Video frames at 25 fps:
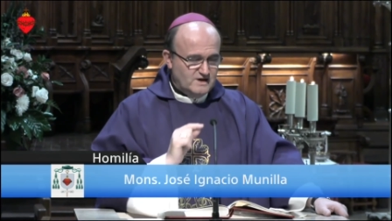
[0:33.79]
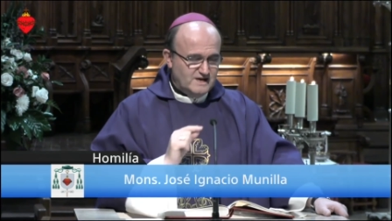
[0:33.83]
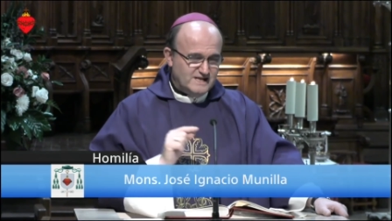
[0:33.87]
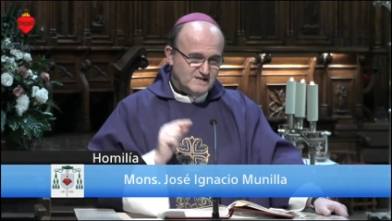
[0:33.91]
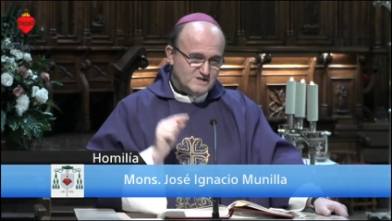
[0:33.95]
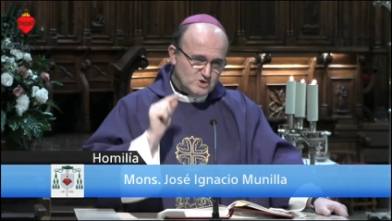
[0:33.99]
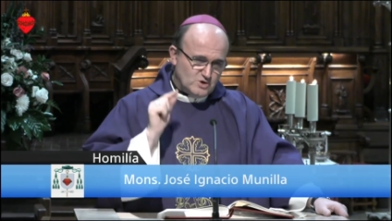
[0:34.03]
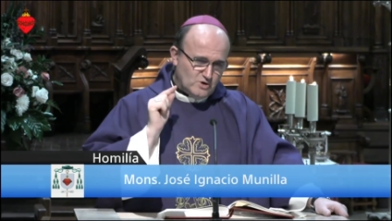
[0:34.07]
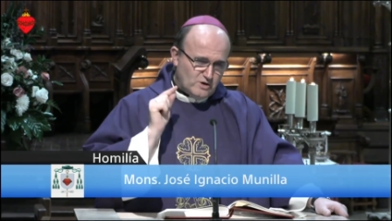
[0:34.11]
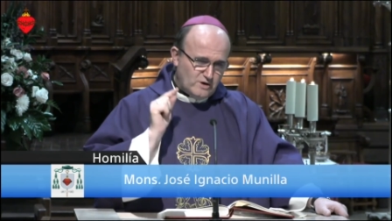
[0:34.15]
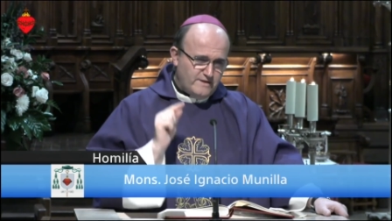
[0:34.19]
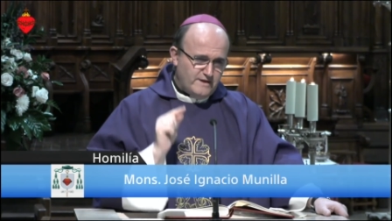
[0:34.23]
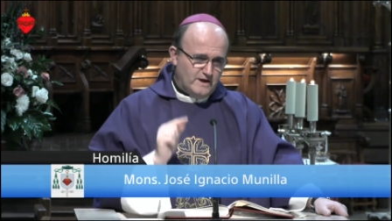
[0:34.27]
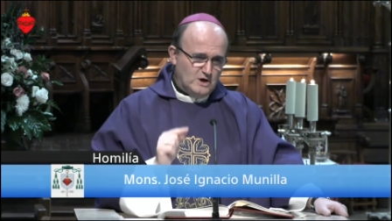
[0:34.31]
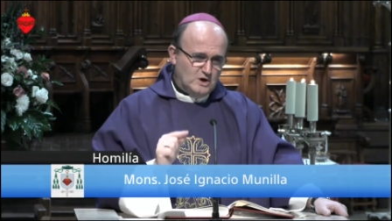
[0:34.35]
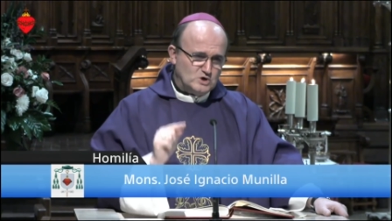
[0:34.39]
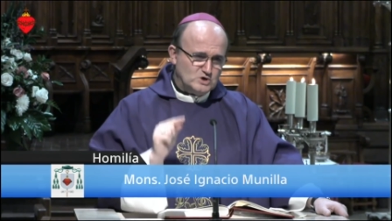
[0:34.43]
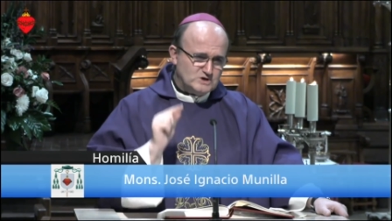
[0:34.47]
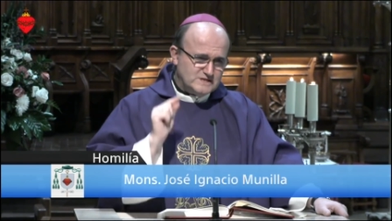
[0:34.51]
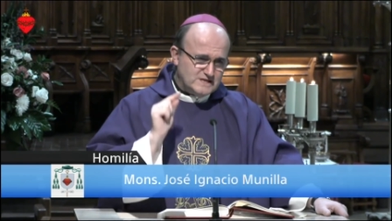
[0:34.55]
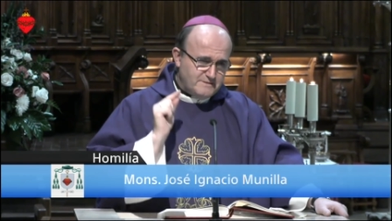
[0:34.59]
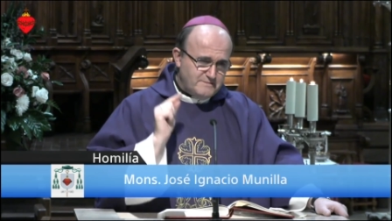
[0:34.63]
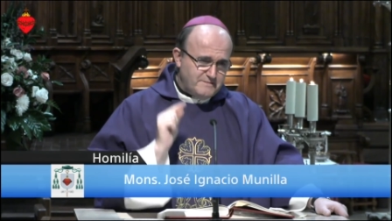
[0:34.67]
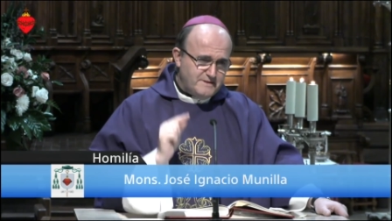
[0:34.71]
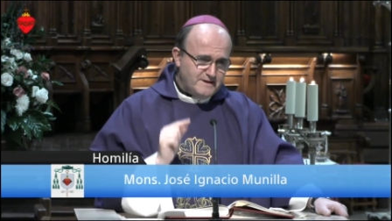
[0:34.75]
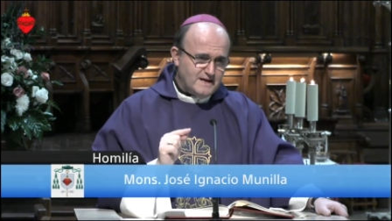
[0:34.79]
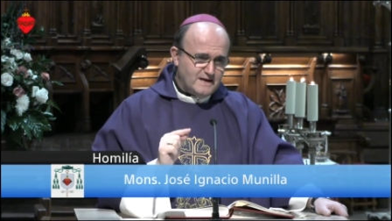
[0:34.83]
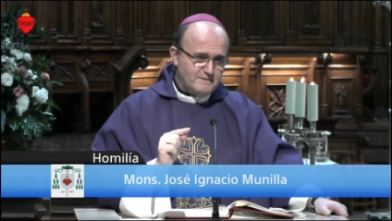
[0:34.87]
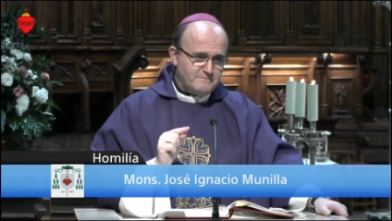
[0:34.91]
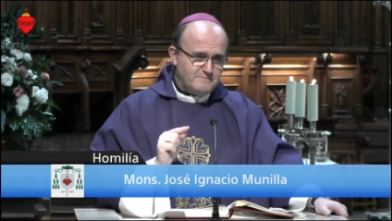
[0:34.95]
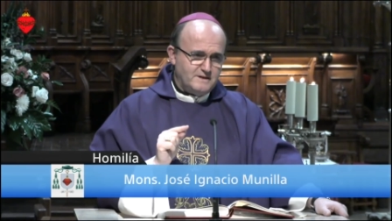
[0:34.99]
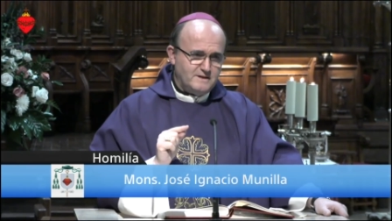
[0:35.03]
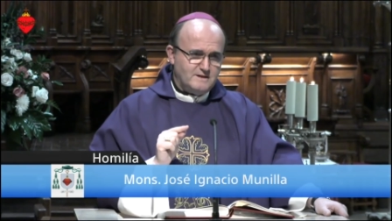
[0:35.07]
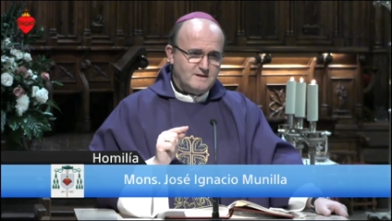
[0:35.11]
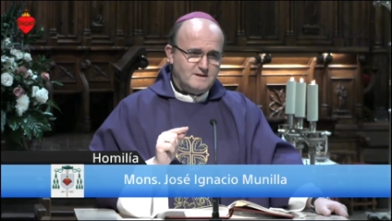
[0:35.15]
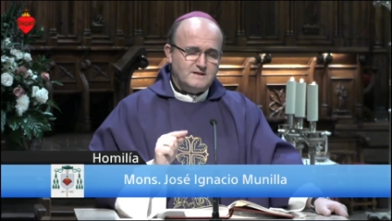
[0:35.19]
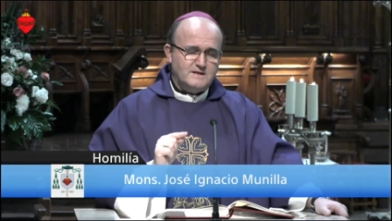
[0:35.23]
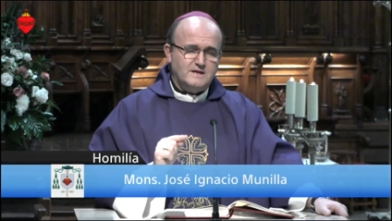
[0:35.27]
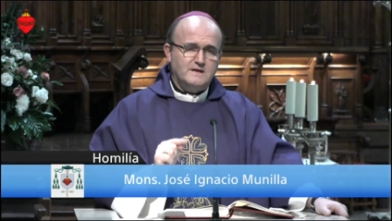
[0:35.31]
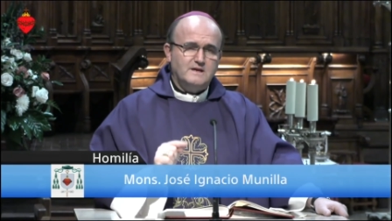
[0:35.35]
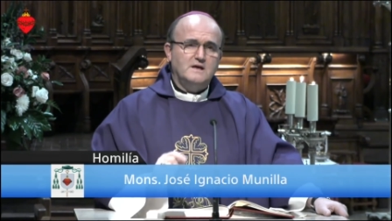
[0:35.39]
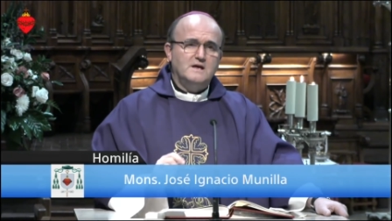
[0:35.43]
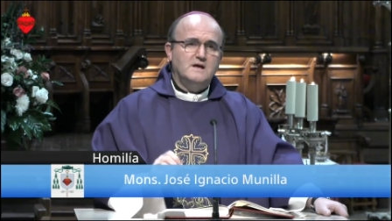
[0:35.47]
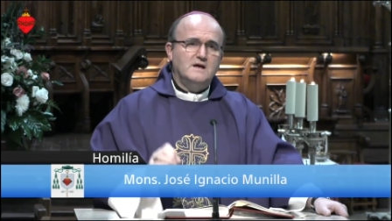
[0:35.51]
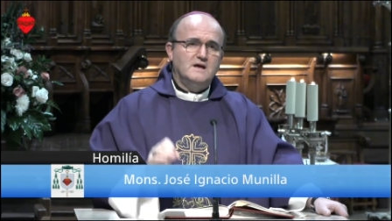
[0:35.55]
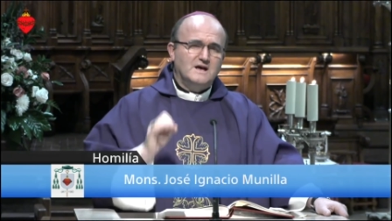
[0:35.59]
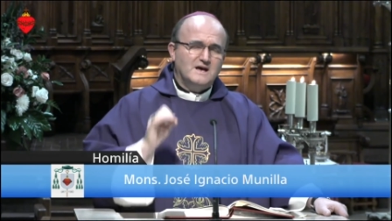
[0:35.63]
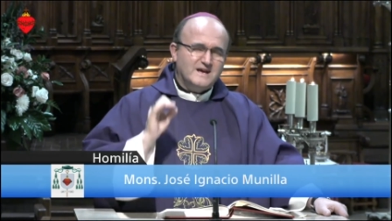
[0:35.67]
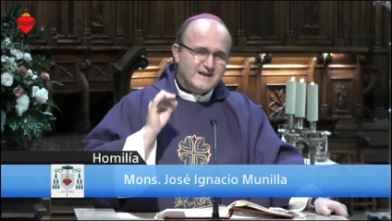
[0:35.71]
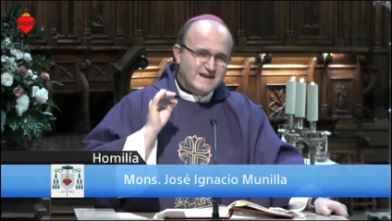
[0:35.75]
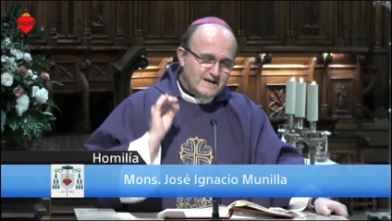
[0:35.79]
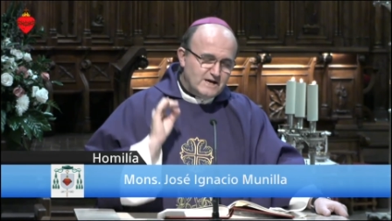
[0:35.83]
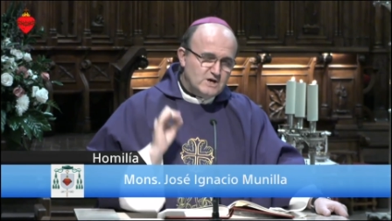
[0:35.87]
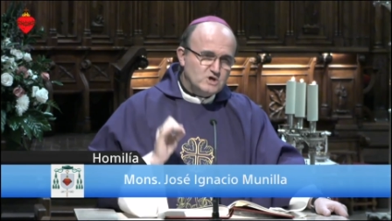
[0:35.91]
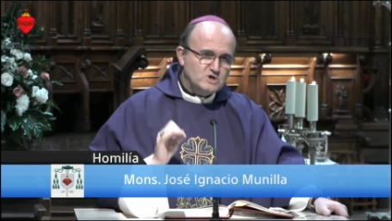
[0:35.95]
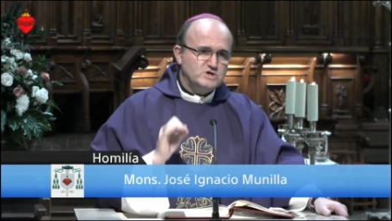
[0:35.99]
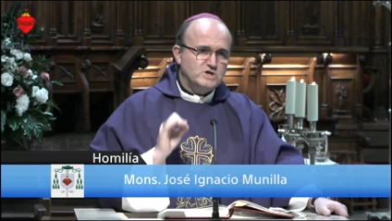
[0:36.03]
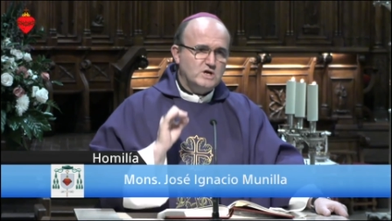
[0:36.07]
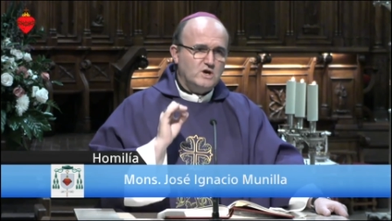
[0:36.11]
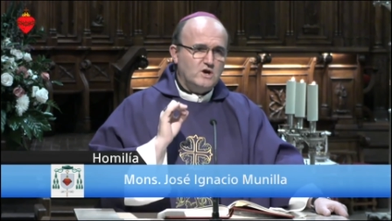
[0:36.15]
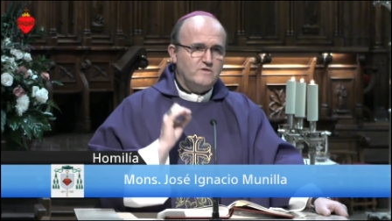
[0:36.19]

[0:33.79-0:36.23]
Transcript: Les ordenó severamente que no se